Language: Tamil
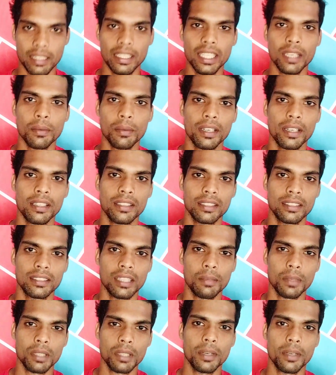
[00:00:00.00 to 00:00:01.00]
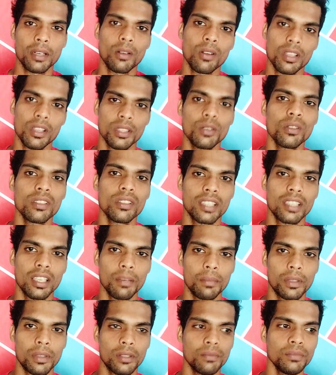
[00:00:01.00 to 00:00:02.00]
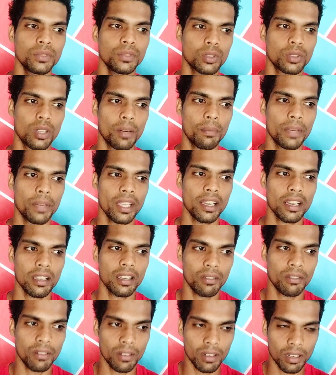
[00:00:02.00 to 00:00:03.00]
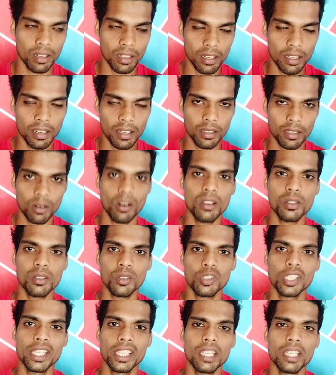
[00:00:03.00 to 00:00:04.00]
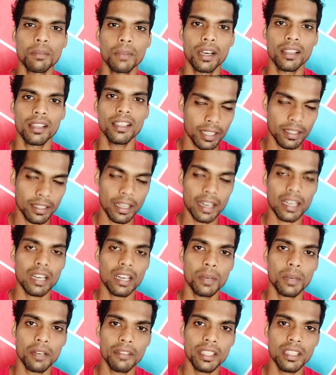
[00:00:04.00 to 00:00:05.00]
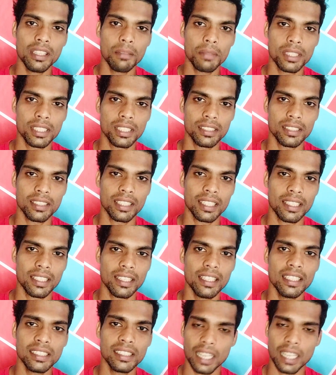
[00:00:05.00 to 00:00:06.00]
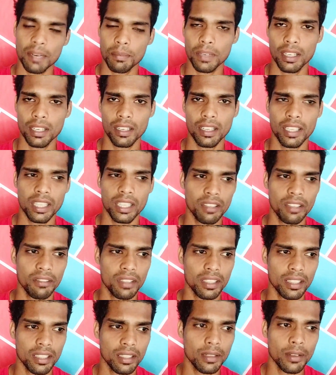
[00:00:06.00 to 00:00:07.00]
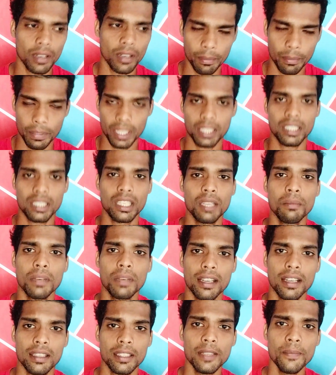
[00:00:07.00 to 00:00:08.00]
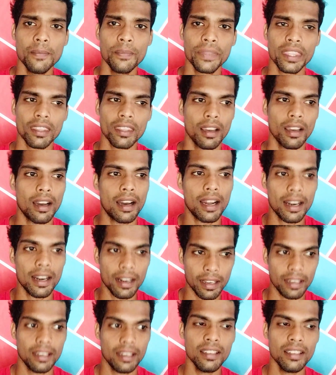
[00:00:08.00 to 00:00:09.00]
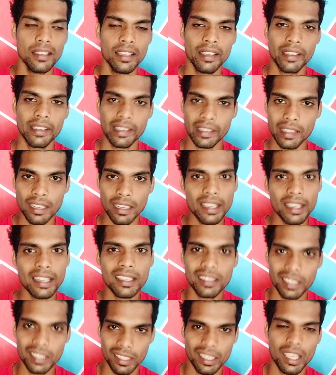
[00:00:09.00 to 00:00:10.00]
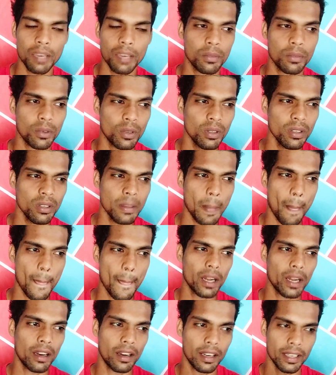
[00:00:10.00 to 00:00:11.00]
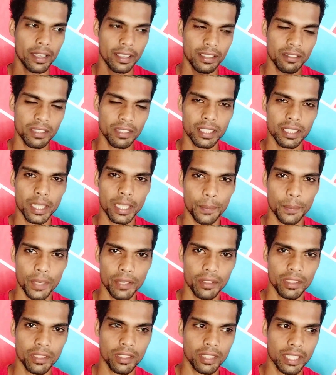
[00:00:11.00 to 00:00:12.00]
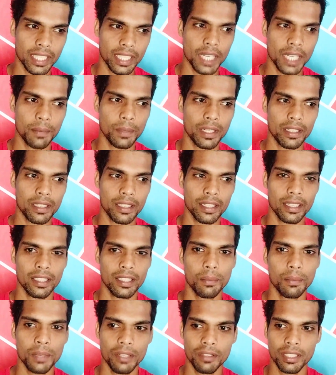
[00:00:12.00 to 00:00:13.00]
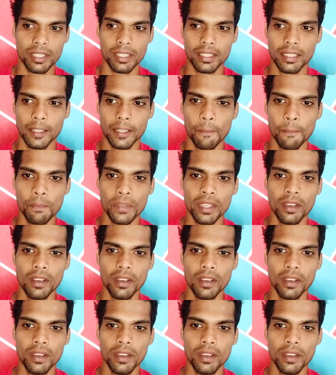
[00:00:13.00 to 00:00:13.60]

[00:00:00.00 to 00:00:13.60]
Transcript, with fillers: கிளியர் பண்ணுறது சம்மந்தமான நாலேஜும் உங்களுக்கு தேவைப்படும் ஸோ அப்படியான நாலேஜ் உங்கள்கிட்ட இருக்குமா நீங்கள் தாராளமாகவே இந்த பிஸ்னஸ் நீங்கள் ஸ்டார்ட் பண்ணலாம் எந்த வித பிரச்சனையும் வராது ஆனால் இதெல்லாம் எனக்கு தெரியா ப்ரோ இது வந்துட்டு எப்படி க்ரியேட் பண்ணுற இது எப்படி வந்துட்டு